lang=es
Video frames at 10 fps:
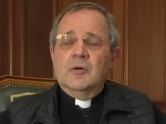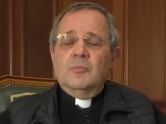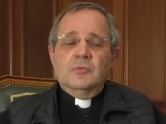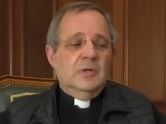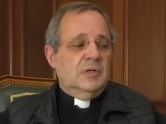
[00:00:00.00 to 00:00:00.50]

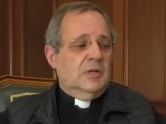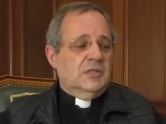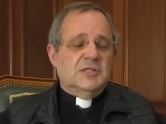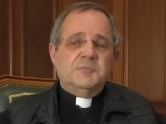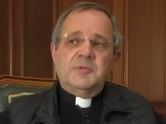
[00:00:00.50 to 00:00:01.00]
como
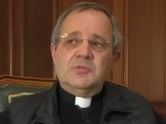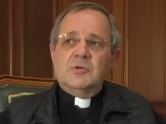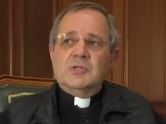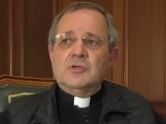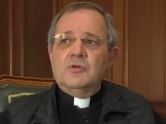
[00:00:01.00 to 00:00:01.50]
las tres
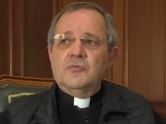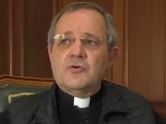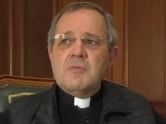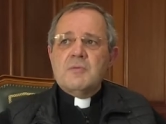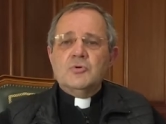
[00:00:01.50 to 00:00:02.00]
personas que lo
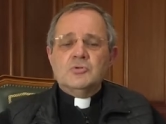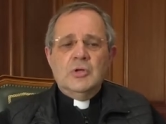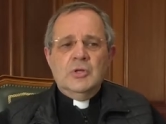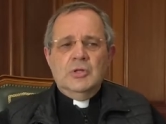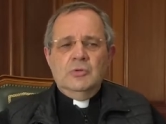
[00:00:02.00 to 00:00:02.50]
formamos,
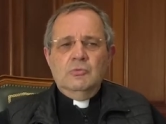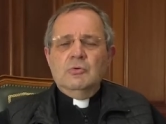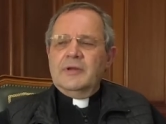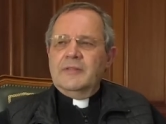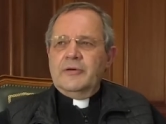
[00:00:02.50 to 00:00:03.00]
un
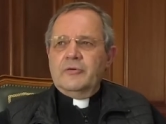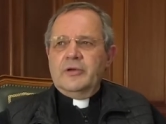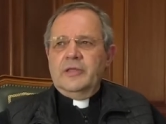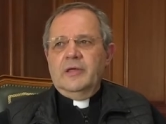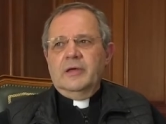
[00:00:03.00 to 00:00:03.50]
lugar de
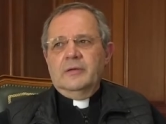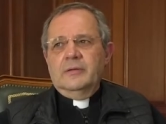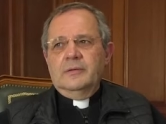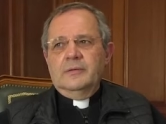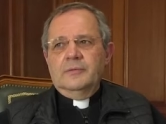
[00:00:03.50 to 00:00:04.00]
acogida,
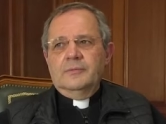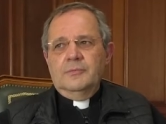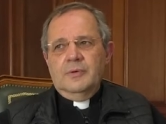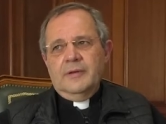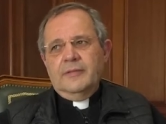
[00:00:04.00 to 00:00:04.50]
un
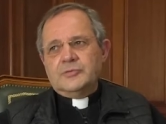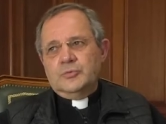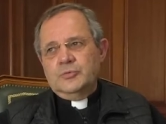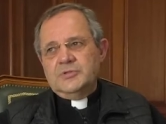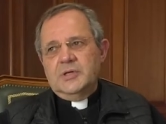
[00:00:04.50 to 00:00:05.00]
lugar de
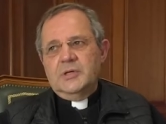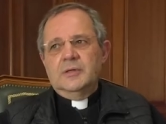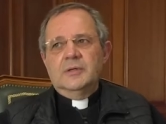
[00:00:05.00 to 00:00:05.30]
escucha